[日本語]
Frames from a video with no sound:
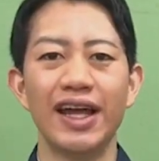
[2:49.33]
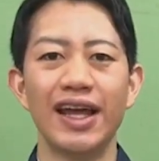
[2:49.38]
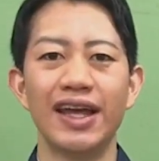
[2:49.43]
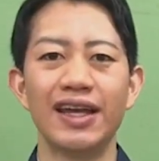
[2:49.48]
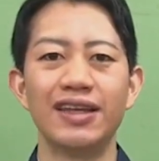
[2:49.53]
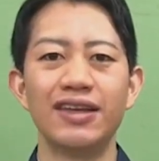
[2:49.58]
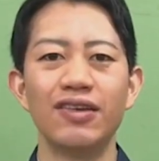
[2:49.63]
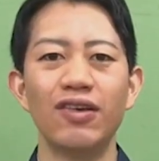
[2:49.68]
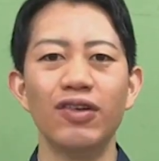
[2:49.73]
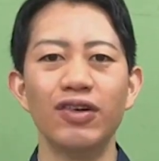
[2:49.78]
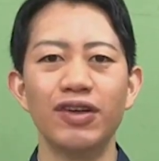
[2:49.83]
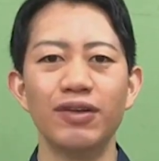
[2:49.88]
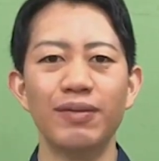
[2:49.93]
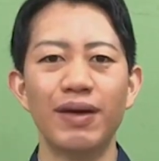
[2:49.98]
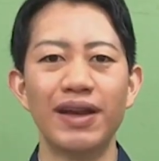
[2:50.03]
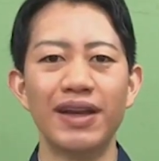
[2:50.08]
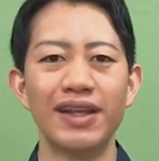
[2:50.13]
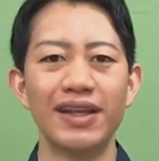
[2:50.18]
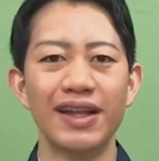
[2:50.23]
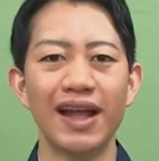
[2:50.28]
えー、清
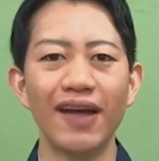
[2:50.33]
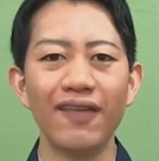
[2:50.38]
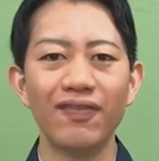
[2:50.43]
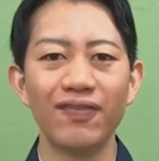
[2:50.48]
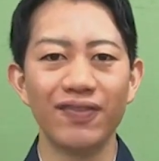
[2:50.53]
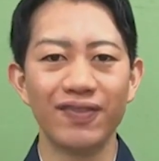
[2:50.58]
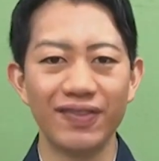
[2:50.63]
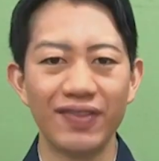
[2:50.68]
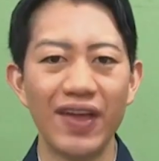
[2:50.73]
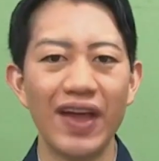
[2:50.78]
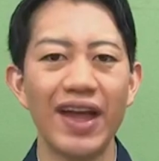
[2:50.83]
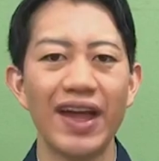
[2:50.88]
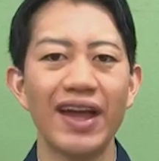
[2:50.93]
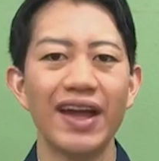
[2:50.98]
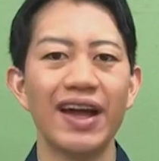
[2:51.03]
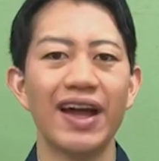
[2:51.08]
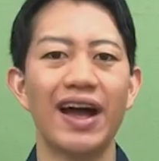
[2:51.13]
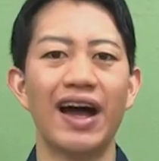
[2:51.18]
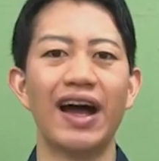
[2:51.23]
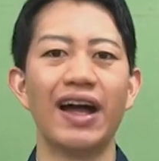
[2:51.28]
姫になっ
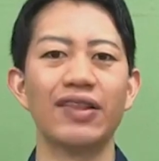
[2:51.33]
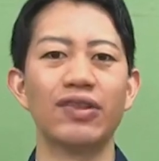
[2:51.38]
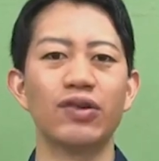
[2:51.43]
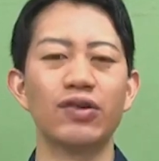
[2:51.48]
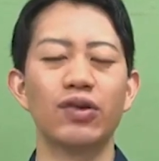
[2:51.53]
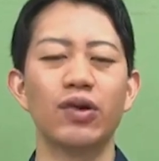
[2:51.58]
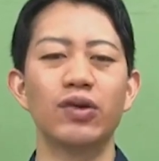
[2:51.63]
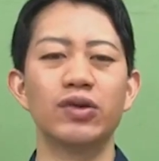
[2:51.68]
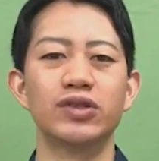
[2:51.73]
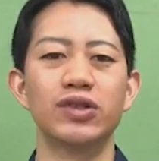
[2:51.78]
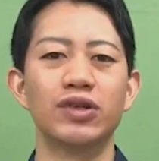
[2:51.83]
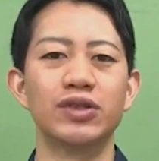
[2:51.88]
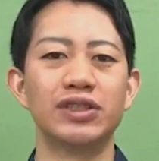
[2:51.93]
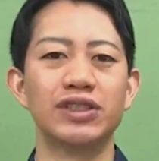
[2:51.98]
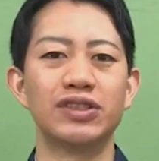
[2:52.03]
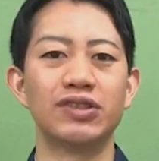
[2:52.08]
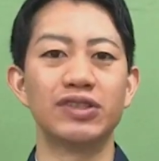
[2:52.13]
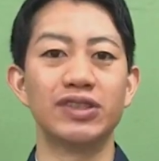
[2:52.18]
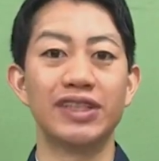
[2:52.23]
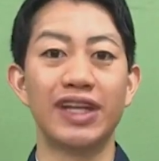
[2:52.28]
てアート道場
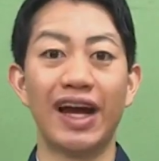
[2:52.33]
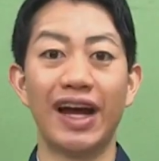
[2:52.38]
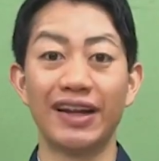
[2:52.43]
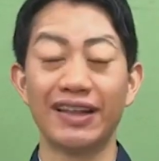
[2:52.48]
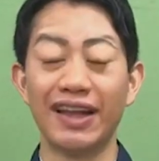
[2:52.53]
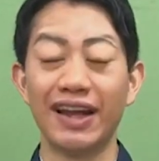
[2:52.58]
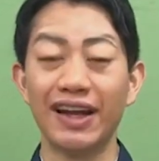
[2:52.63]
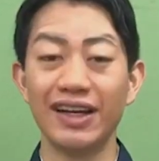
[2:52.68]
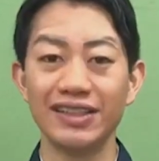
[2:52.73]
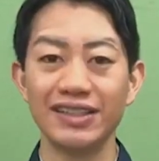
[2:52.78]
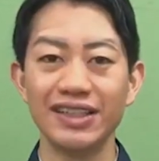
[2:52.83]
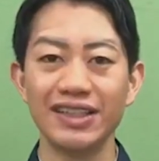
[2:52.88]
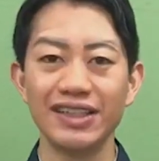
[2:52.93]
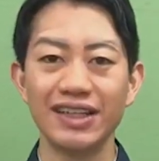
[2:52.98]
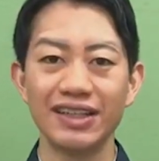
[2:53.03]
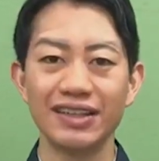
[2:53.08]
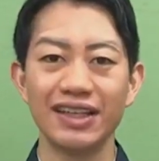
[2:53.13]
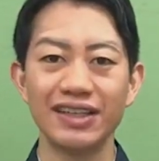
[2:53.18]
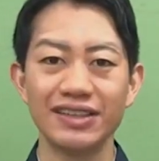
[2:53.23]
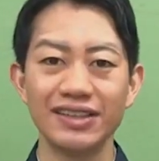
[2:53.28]
寺として新しい
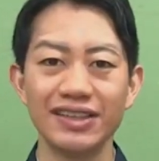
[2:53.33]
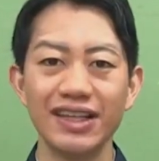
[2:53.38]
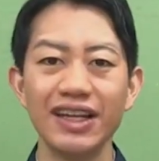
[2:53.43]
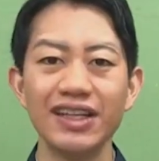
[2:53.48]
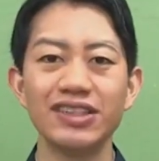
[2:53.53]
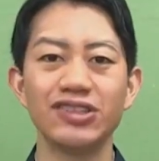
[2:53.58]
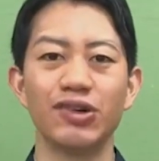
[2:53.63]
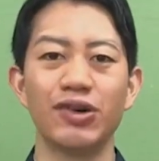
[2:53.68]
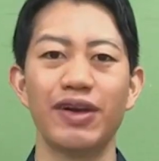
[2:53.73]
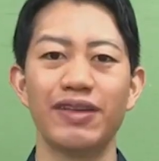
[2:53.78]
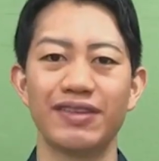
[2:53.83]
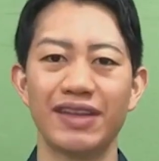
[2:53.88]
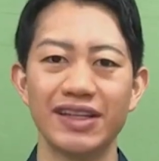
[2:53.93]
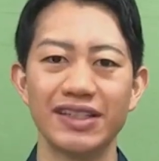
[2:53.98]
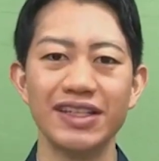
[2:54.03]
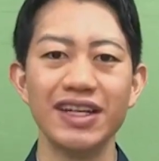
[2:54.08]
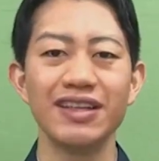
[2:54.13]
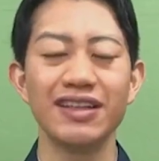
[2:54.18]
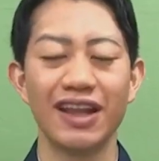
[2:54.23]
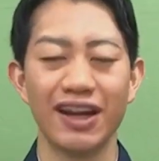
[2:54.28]
形で上演
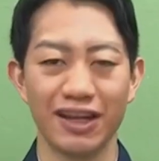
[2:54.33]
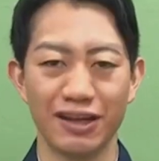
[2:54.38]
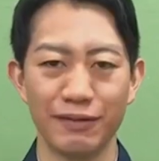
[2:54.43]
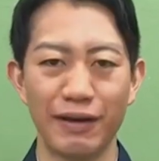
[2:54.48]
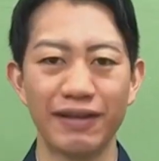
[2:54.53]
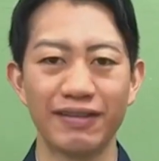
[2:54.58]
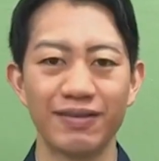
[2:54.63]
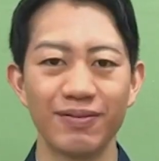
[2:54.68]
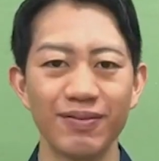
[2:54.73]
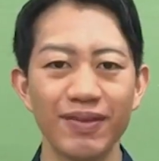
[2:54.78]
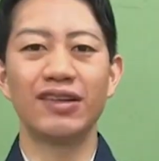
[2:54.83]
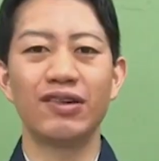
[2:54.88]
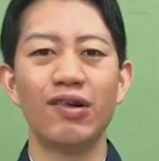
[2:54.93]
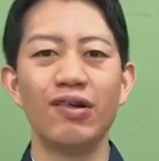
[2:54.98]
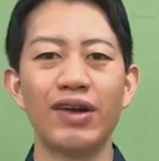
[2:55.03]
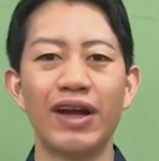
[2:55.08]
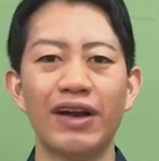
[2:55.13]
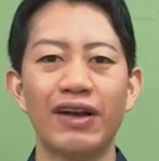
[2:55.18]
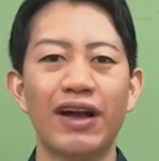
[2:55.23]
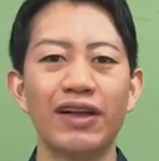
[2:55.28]
させていただきます
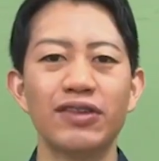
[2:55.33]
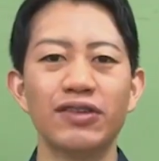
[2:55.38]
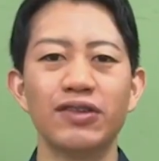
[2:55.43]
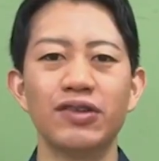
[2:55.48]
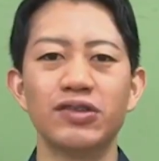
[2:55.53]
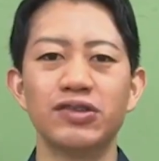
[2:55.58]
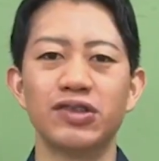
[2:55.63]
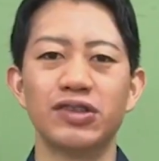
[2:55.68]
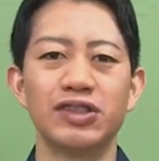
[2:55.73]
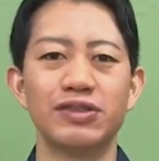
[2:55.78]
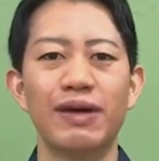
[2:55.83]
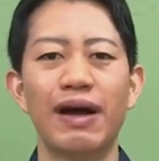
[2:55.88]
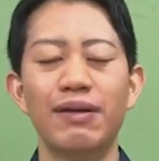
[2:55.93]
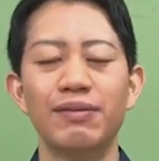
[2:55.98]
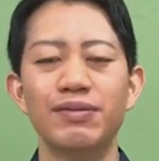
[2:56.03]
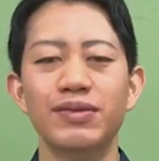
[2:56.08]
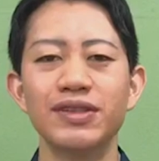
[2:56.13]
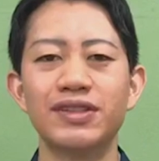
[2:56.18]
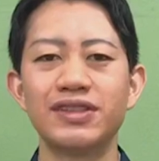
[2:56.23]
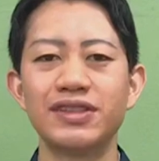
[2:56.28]
今回のアート道場寺
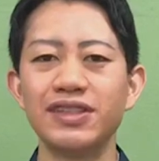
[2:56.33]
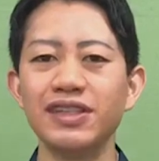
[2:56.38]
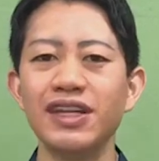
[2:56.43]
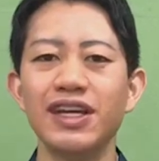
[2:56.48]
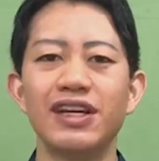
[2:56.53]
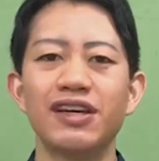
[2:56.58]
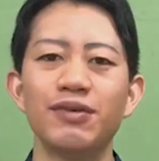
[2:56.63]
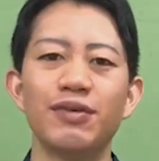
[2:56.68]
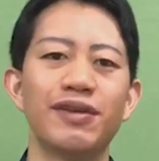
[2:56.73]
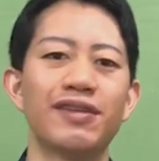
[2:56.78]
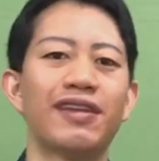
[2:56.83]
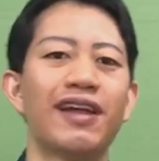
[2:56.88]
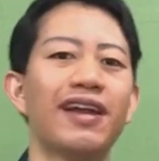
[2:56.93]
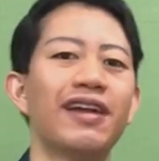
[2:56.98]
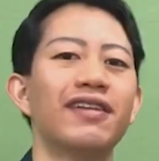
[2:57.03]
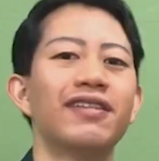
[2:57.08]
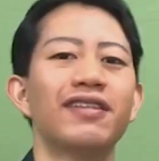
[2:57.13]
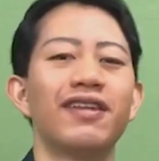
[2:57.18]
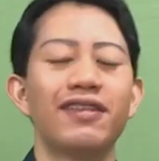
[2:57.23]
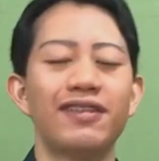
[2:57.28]
は6つに区分さ
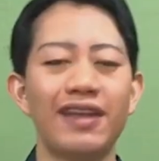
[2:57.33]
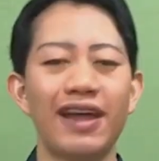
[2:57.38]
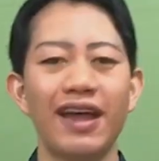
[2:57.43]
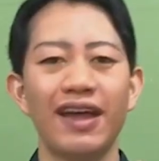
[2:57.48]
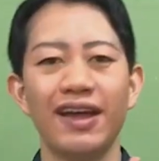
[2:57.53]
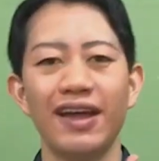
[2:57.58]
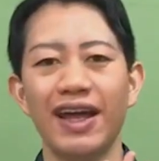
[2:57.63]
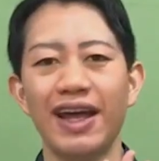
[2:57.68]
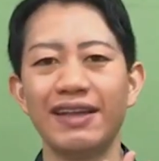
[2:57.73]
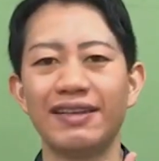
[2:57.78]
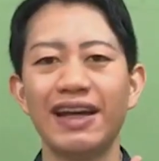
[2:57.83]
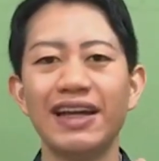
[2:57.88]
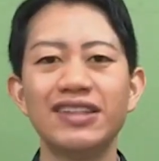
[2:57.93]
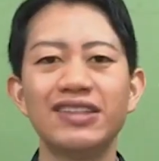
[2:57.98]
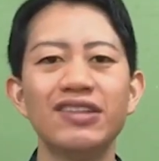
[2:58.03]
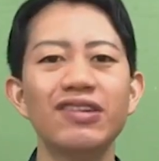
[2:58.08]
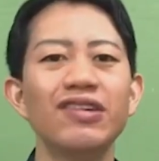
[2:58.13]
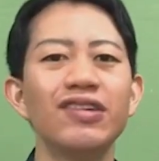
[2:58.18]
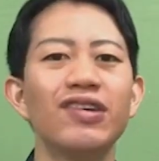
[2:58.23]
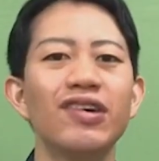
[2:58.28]
れるんですね、えー、最
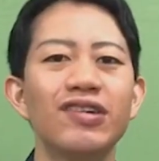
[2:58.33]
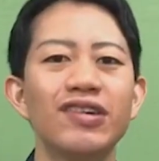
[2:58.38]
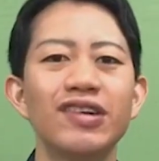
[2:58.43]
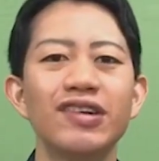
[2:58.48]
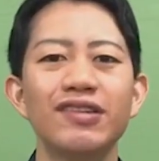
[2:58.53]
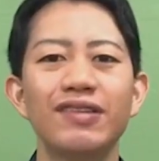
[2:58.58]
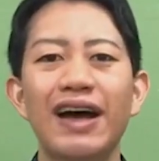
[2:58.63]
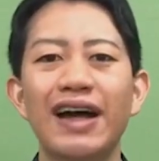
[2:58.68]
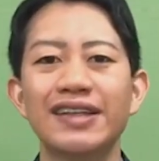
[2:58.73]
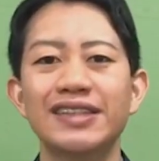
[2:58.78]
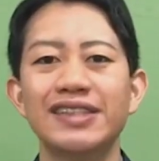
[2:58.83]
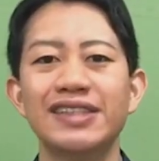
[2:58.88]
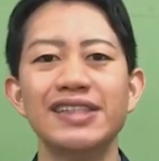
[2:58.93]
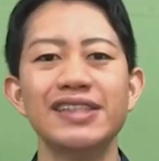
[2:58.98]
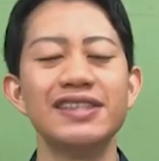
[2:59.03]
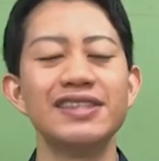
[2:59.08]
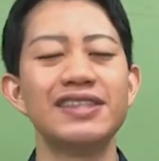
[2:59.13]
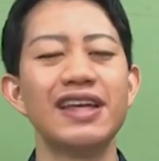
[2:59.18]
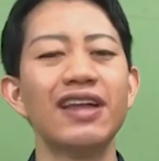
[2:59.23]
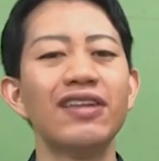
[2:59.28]
初の曲は「
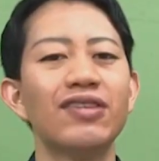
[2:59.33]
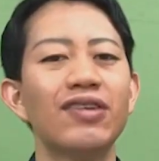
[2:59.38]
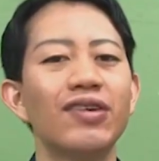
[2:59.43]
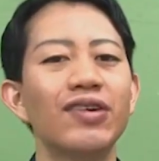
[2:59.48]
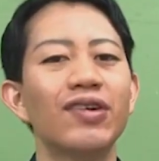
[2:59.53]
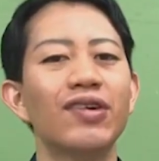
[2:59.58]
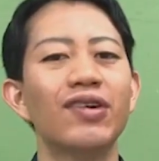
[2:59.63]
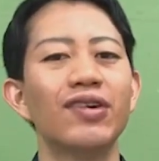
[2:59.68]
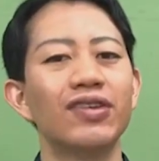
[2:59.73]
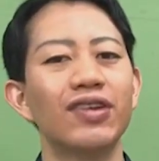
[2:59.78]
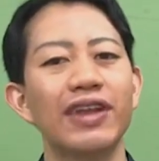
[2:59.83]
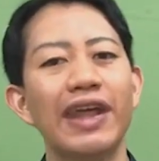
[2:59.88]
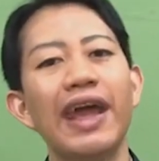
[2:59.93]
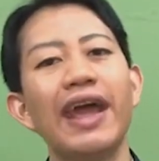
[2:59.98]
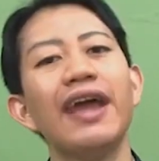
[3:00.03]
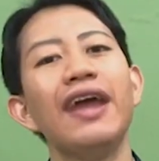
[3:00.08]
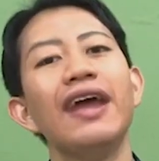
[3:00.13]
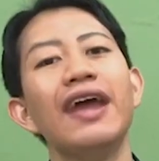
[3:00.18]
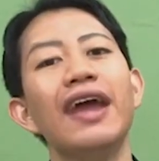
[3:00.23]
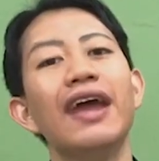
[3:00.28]
神前」ということ
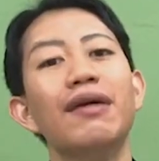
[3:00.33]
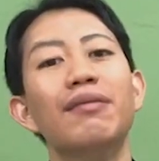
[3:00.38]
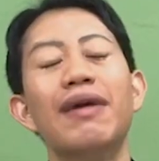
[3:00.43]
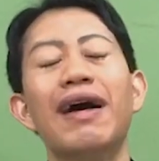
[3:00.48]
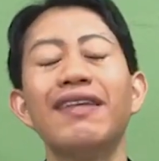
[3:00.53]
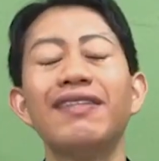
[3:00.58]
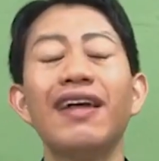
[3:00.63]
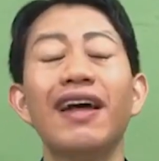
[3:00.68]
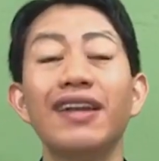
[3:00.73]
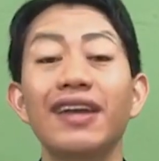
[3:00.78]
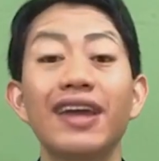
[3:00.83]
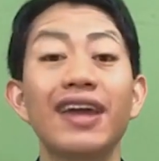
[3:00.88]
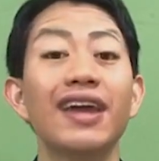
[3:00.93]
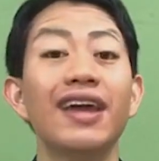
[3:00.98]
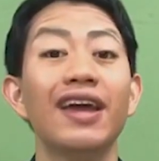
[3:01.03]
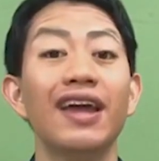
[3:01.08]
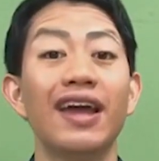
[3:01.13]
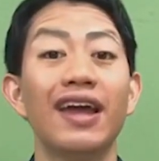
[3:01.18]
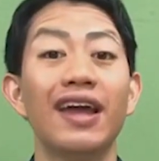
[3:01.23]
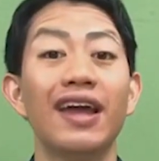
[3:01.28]
で、えー、まさに、